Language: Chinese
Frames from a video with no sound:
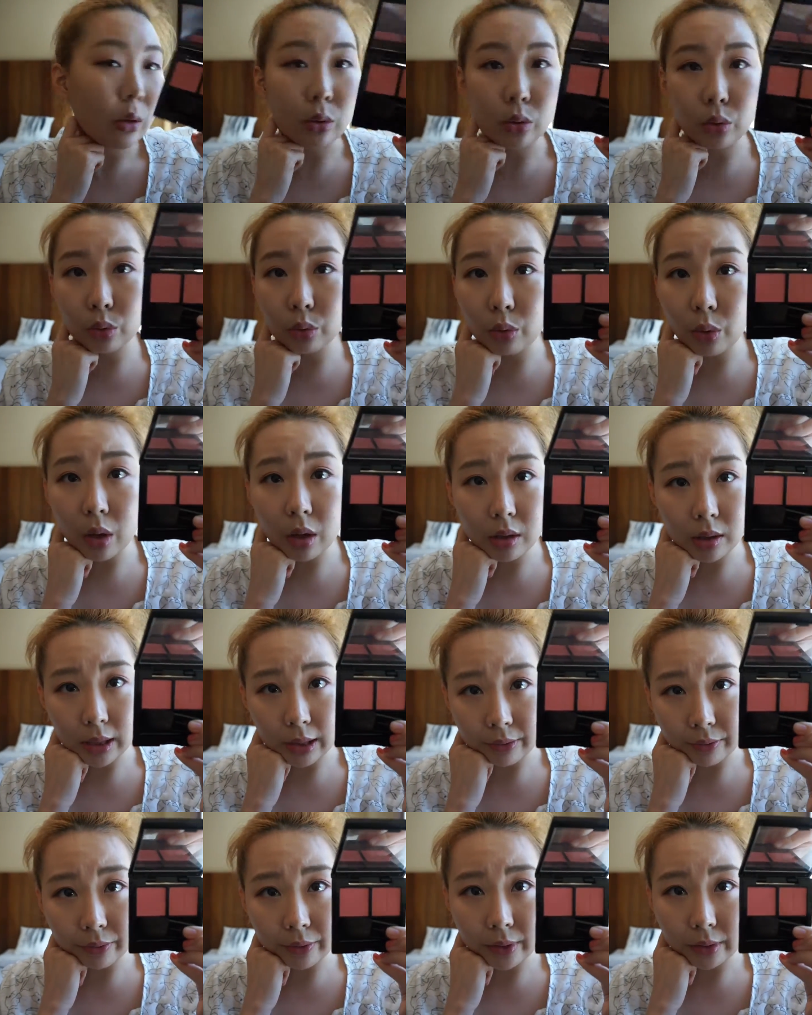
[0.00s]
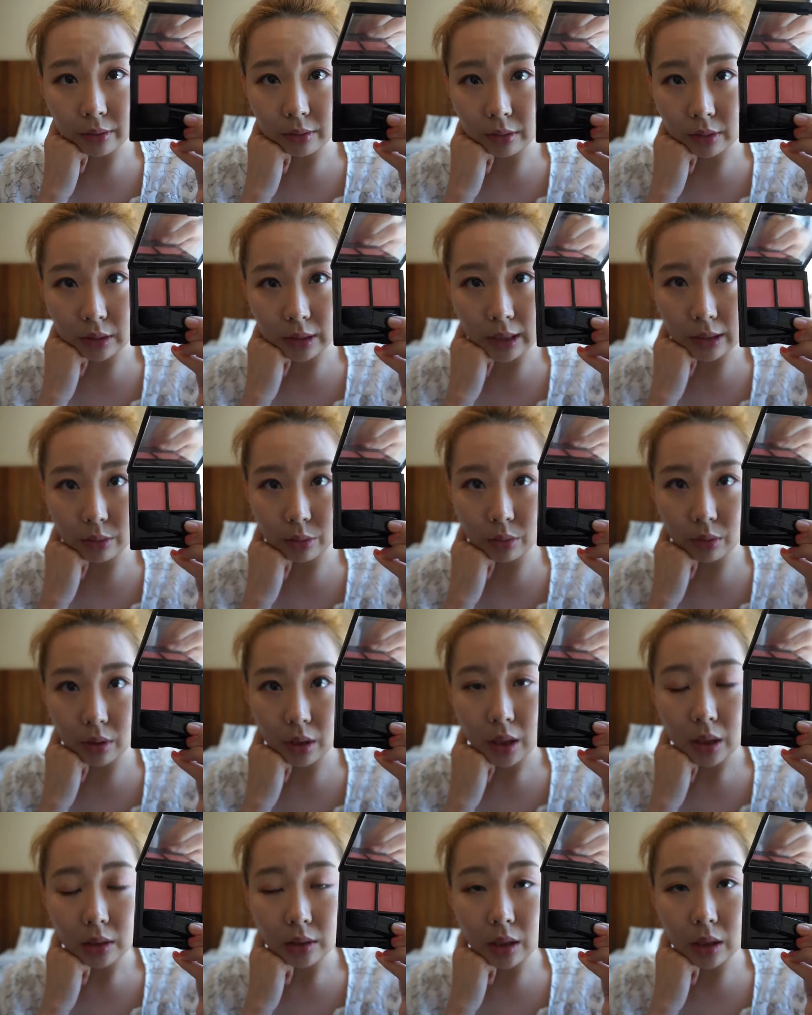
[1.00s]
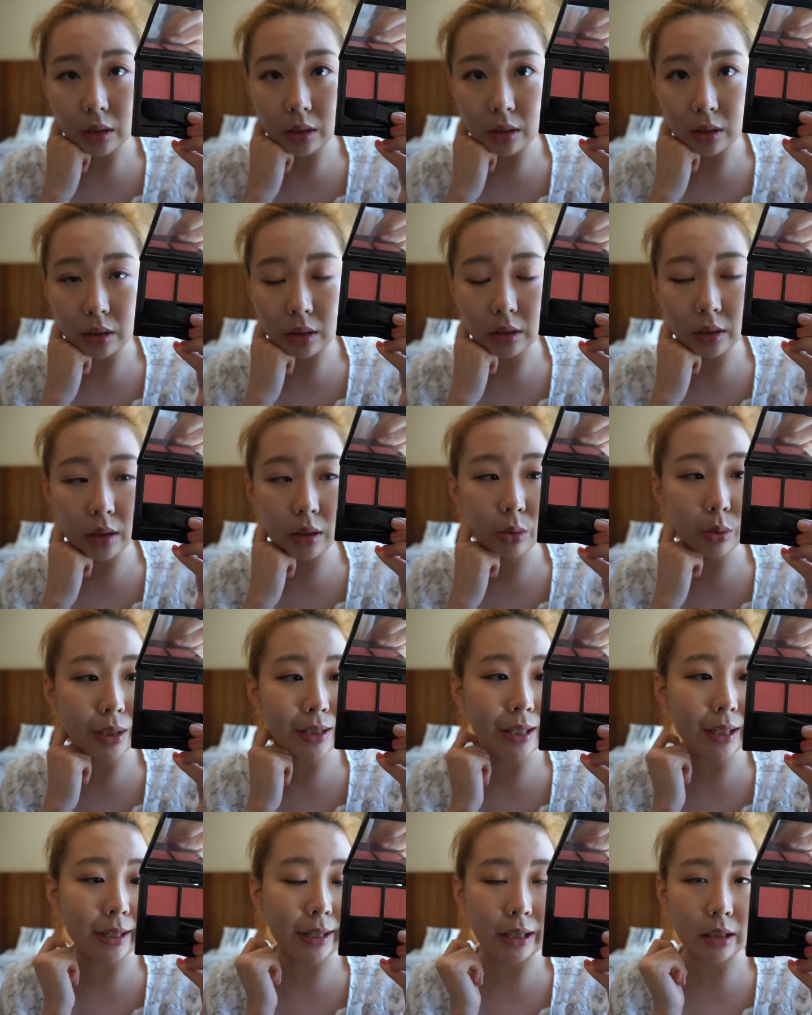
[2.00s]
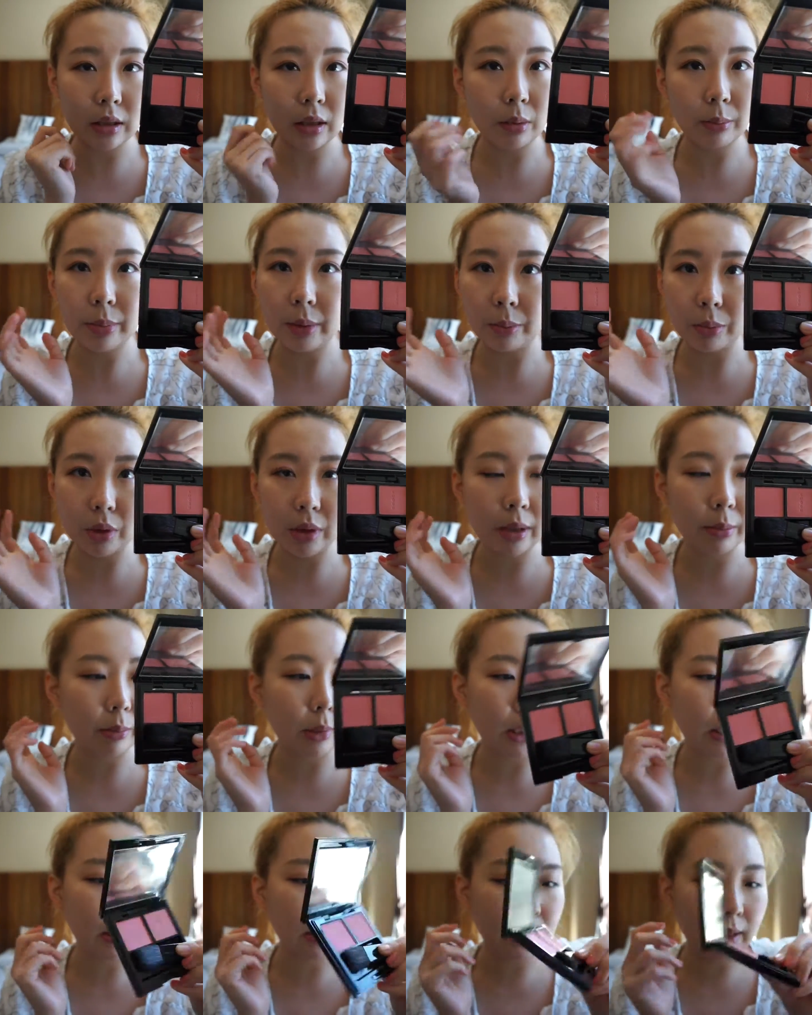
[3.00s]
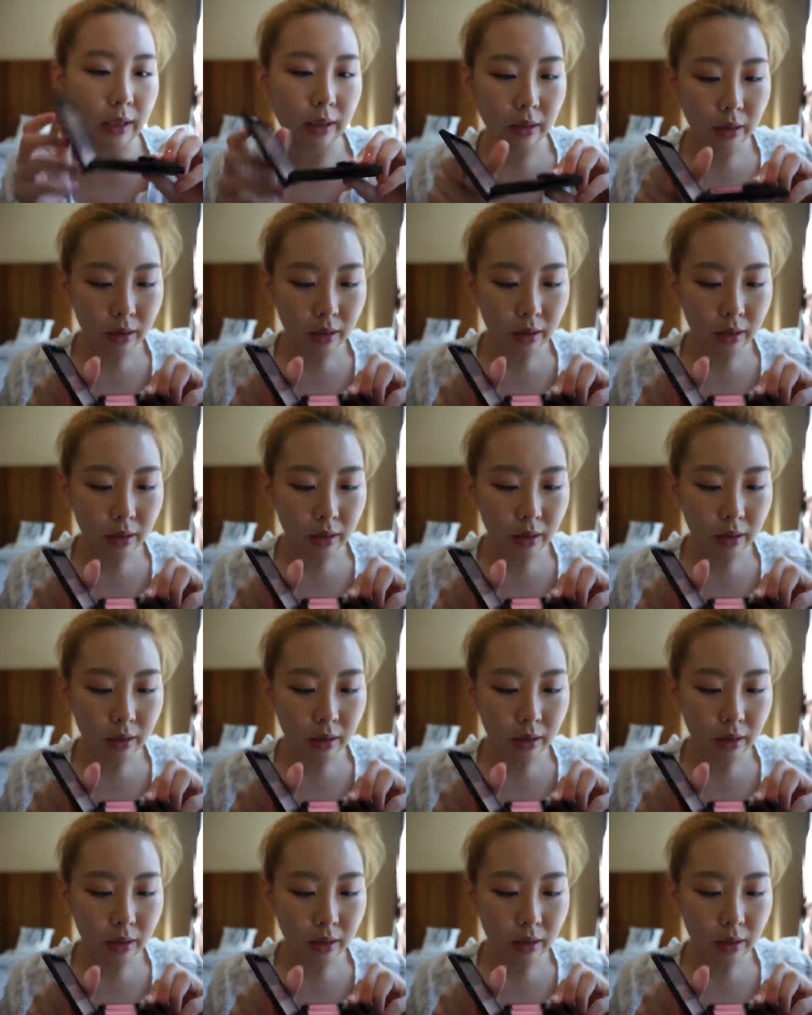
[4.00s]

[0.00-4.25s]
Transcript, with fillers: 珠光闪粉的感觉，但是其实刷在脸上并不是很明显。